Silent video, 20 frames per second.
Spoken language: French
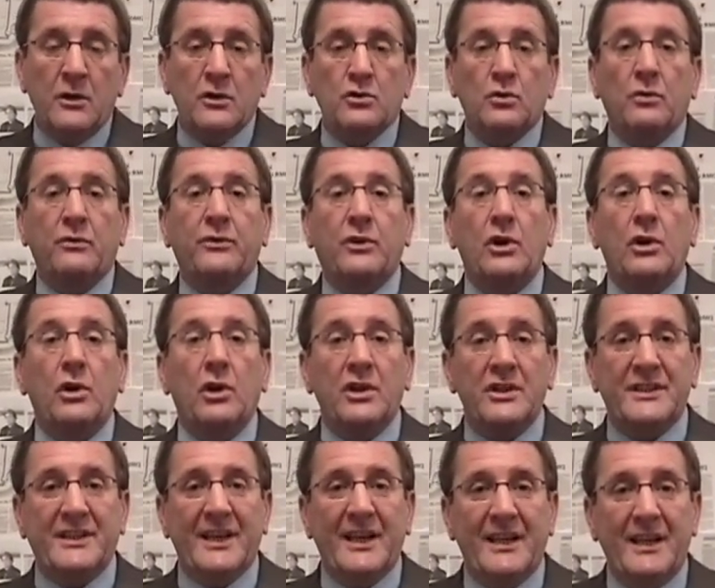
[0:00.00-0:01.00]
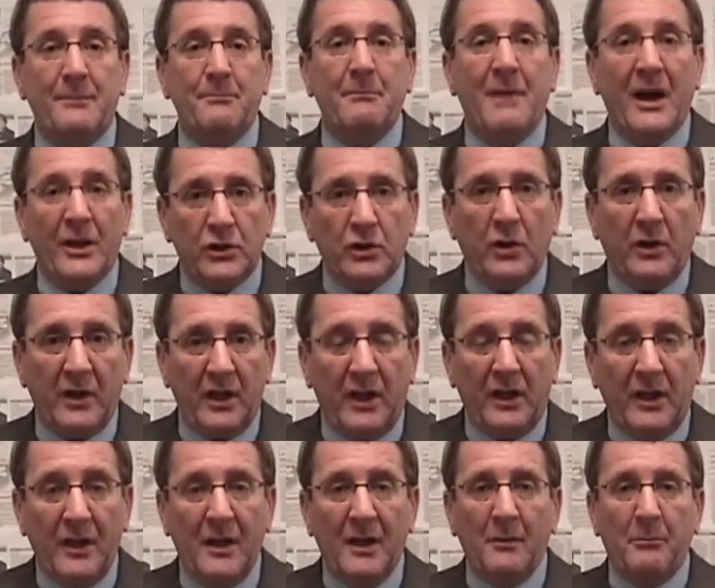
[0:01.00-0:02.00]
Sauf que lorsqu'elle est
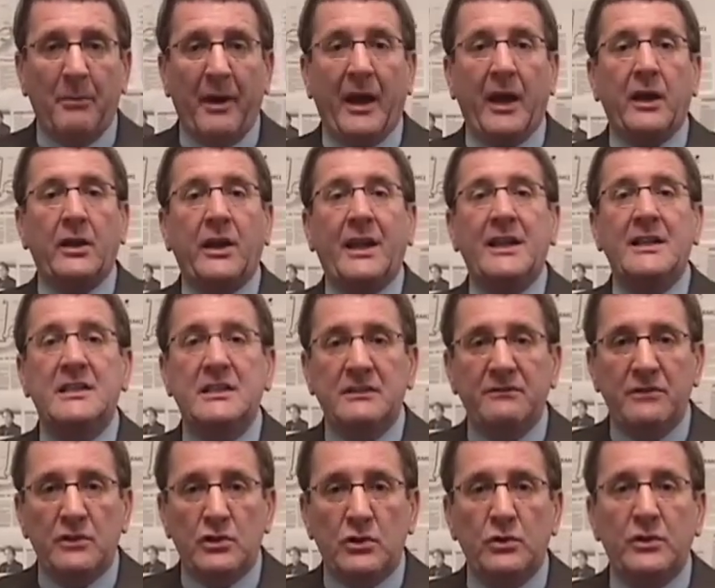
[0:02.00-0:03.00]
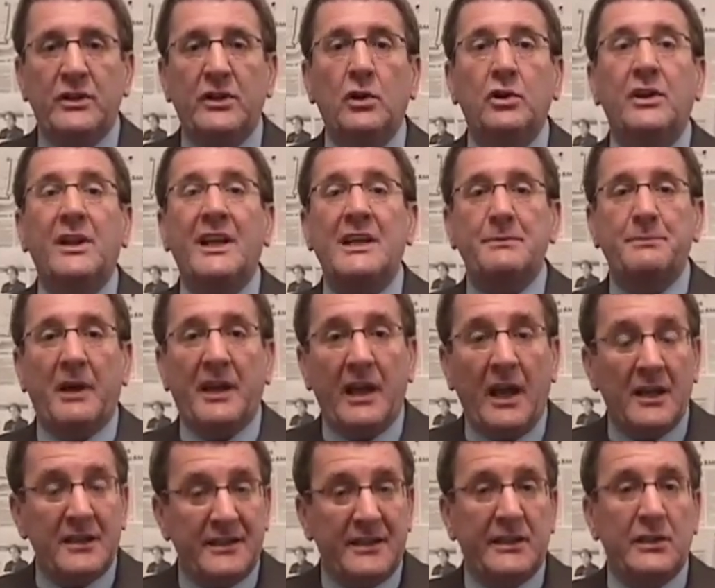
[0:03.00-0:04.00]
mentorée par un individu qui a de
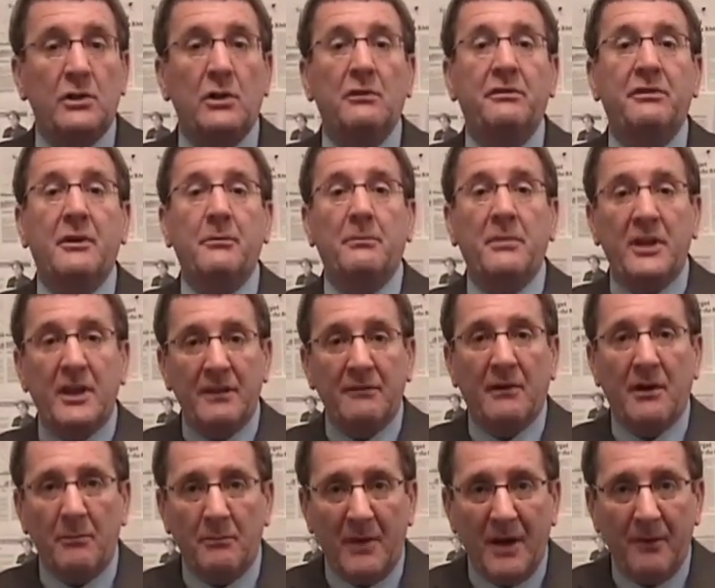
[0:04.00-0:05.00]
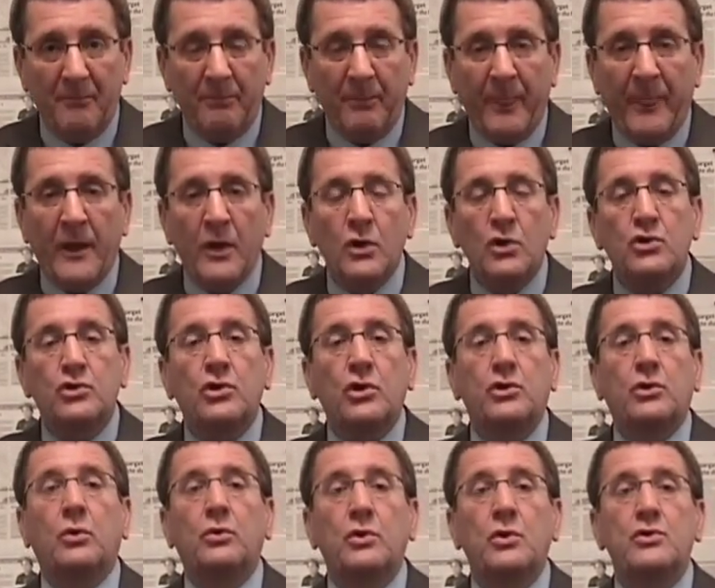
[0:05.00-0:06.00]
l'expérience et qui le fait bénévolement, ce
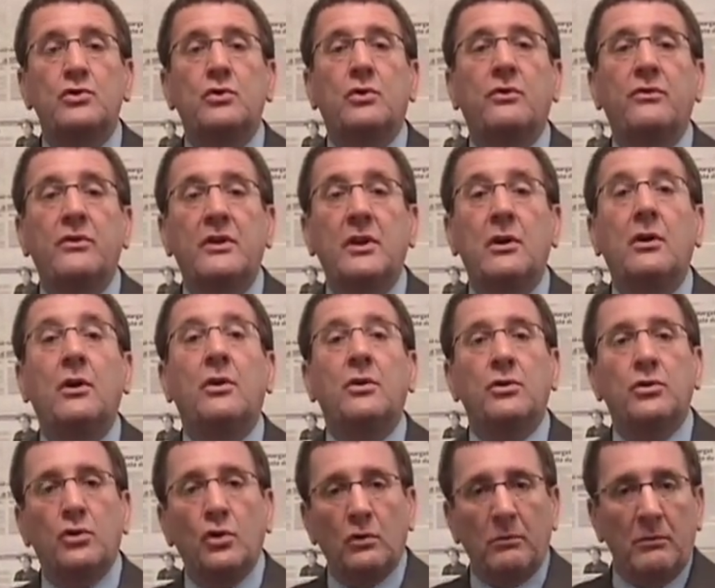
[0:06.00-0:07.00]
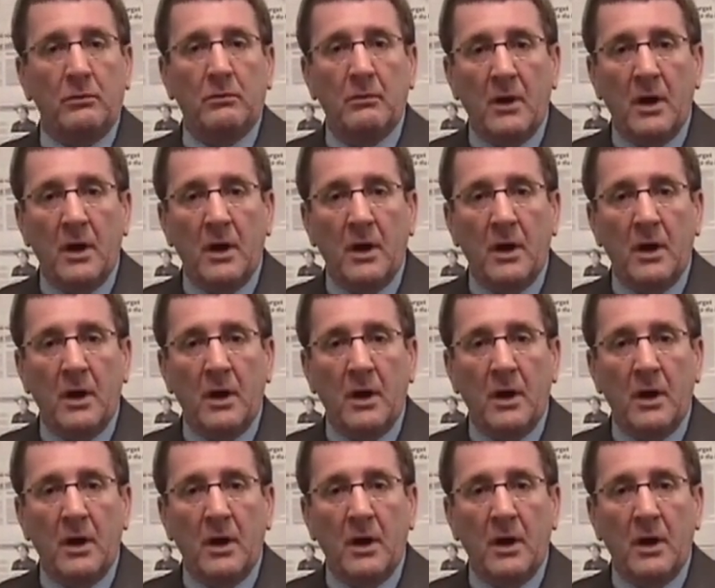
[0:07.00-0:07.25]
taux de survie-là double.